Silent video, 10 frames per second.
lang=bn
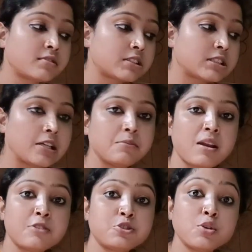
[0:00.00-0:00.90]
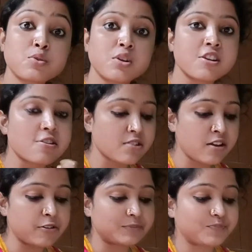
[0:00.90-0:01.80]
সেই বেলা জোর করে নিল
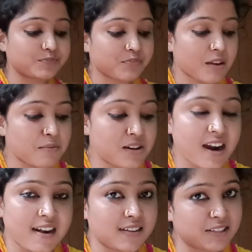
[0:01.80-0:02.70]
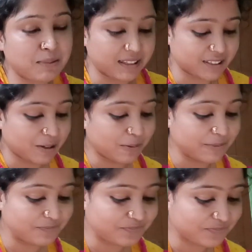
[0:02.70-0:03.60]
জানো এবারে কাঁঠাল দিয়ে ভাত খাবে
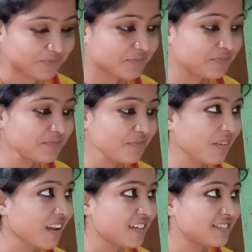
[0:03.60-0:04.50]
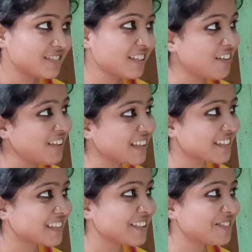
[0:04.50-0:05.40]
দারুণ
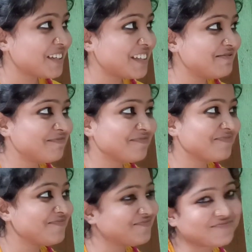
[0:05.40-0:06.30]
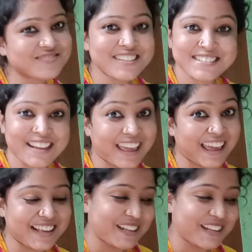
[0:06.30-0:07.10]
লাগছে না তোমার সেই